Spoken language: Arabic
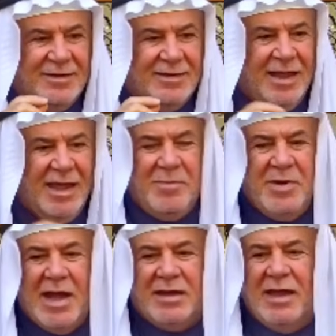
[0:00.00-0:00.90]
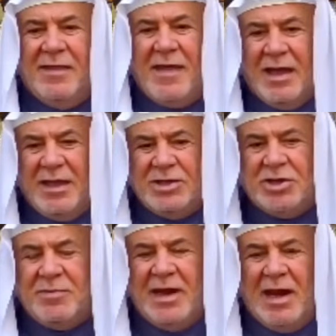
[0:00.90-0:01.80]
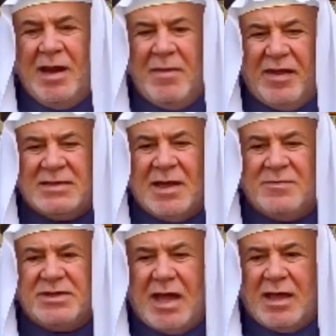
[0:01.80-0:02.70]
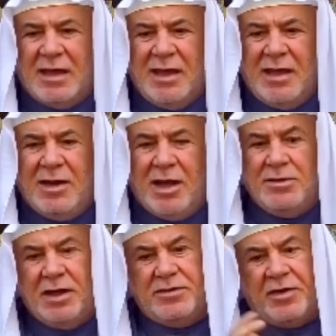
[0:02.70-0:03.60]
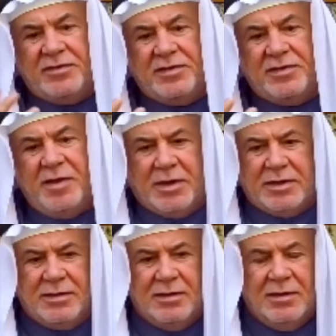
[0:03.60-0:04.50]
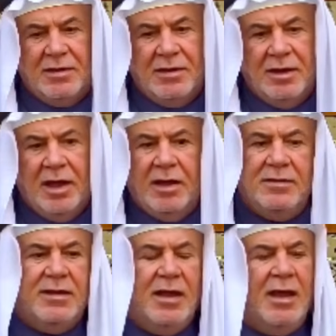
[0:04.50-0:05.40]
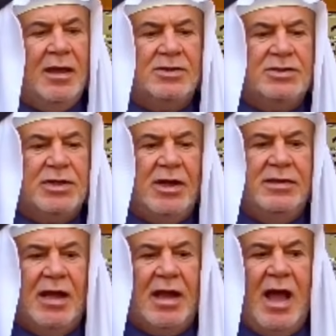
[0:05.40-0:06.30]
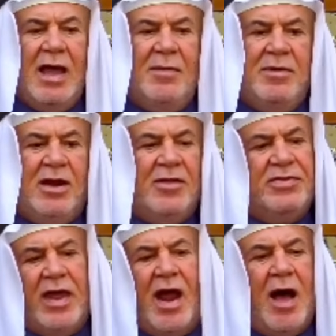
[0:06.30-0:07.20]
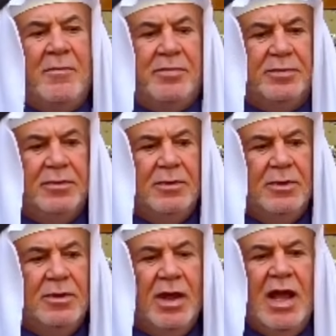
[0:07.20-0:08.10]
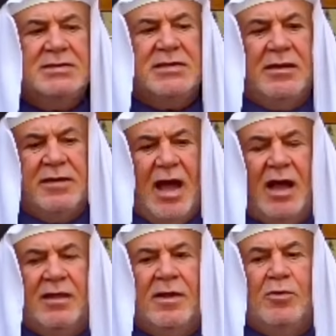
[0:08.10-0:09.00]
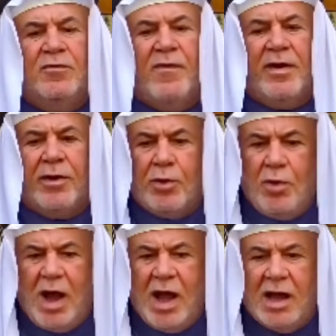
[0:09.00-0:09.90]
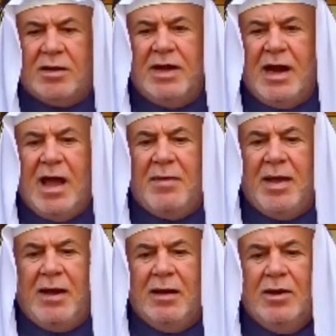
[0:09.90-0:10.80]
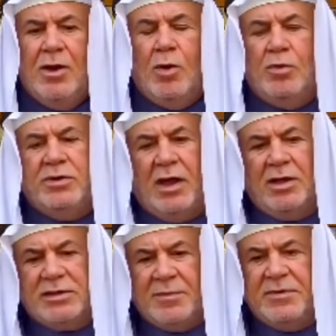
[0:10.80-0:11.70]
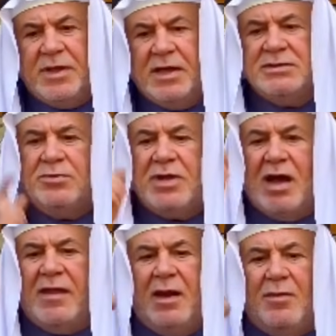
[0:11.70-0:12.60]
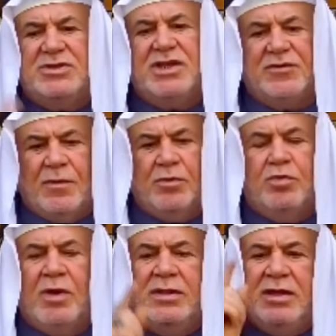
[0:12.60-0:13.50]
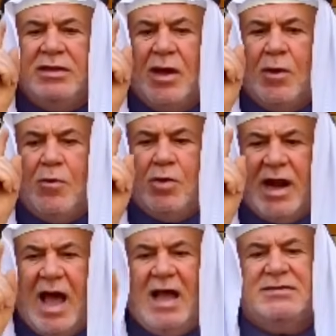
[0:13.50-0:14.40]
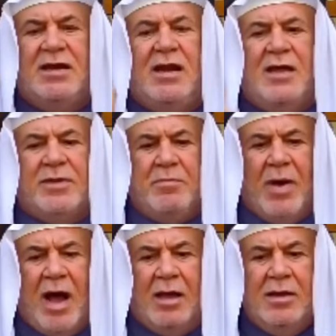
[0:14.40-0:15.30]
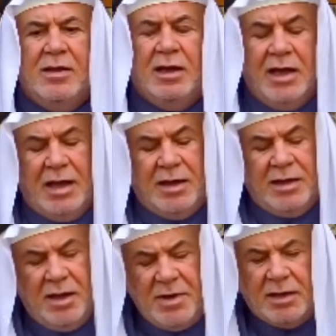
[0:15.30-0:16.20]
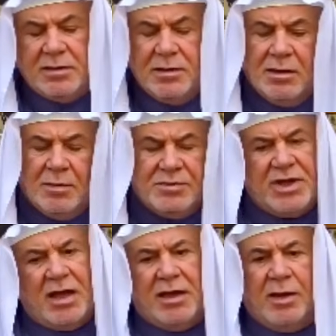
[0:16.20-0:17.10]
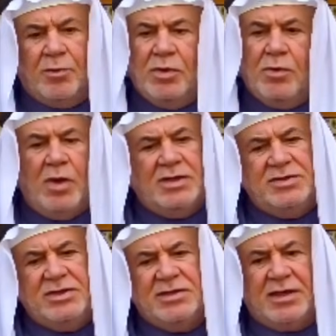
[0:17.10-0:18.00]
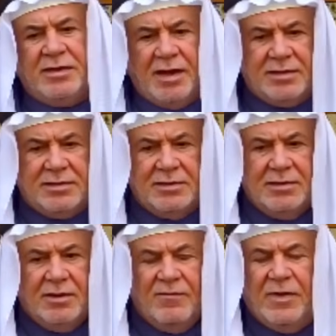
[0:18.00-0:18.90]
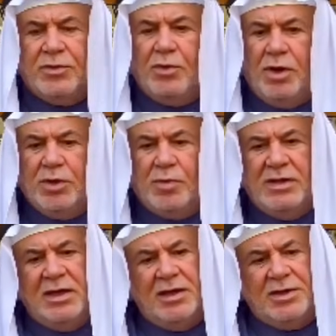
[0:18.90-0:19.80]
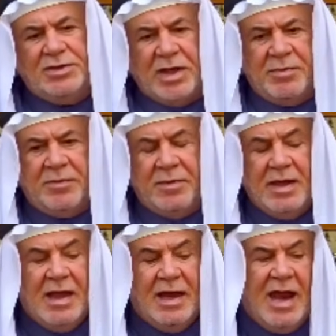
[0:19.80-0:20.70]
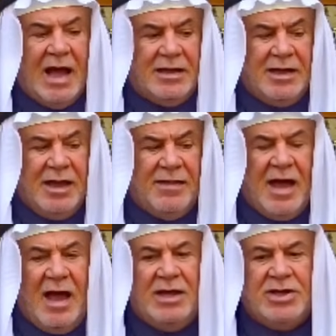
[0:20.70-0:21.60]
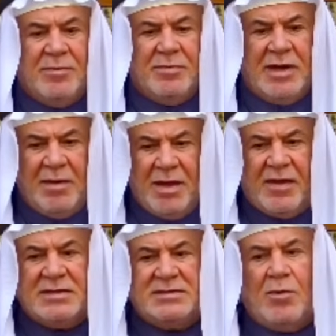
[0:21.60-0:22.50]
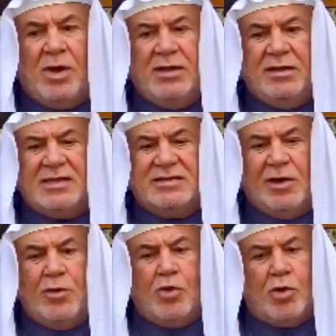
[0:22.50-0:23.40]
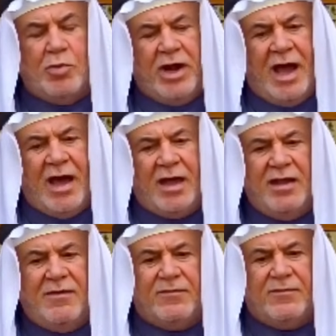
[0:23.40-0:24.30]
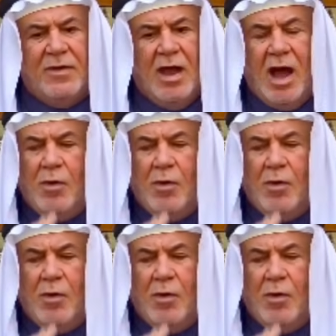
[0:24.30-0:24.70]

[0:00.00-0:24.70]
ابنك اذا يجي من المدرسه مصخين انت ترتبك انت يصير عندك حاله من الاضطراب راسا تاخذه وتفرغ روحك من العمل وتحطه بتاكسي وتاخذه للمستشفى وتوديه تدور لاحسن الاطباء لان ابنك مصخن وعزيز عندك فتروح توديه للطبيب لكن إذا إجا من المدرسة وعنده سلوك منحرف أو